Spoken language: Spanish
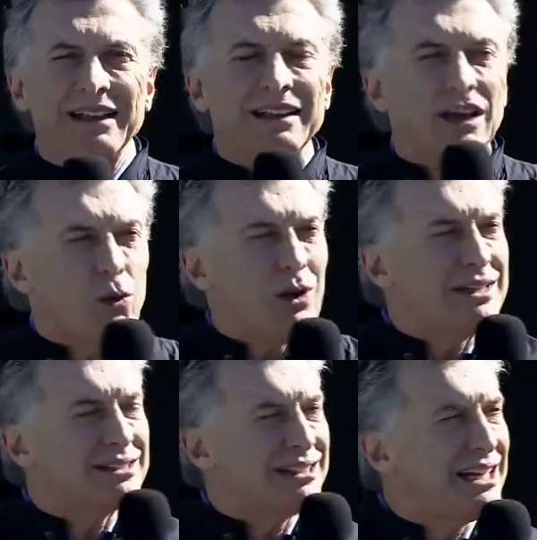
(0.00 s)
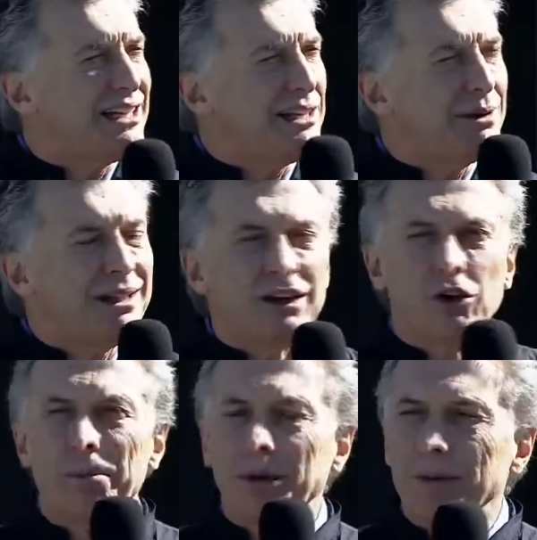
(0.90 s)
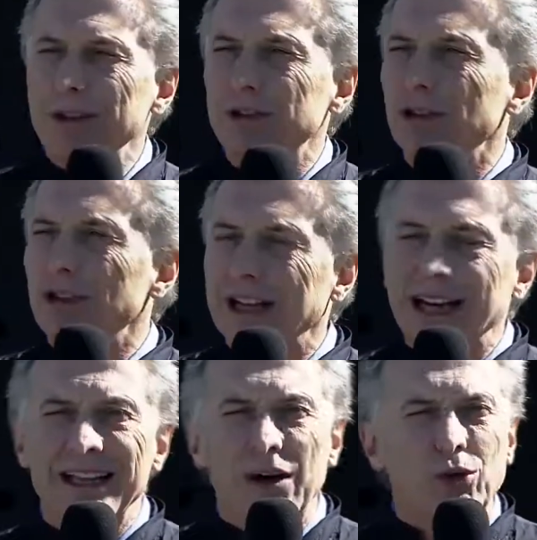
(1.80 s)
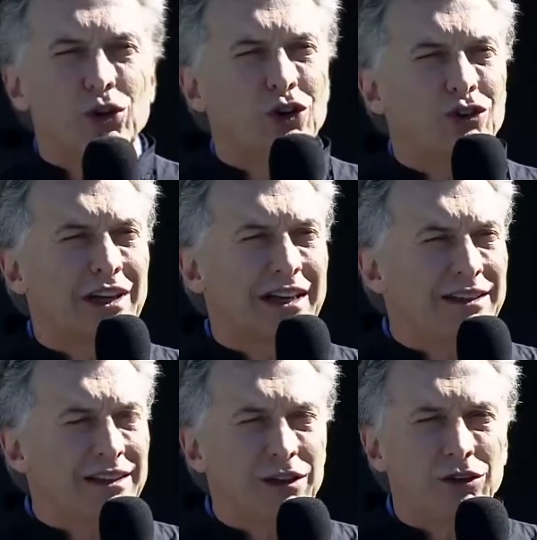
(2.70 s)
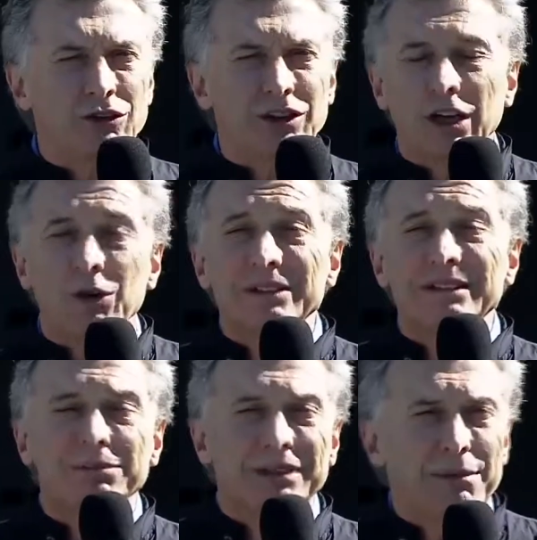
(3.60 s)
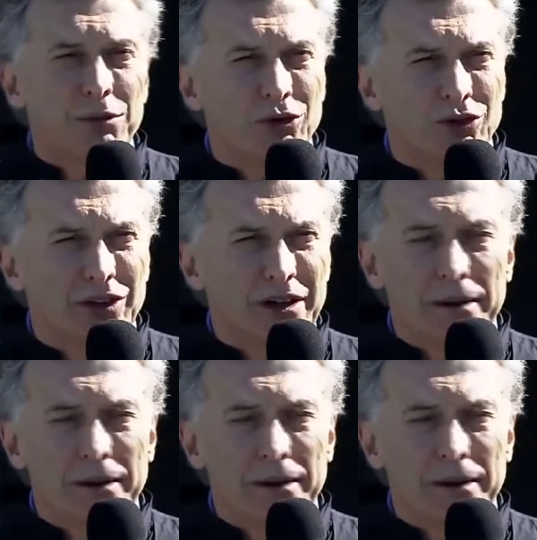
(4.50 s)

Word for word: de cuál sea el nivel de compromiso de cada uno de los argentinos y que no aceptemos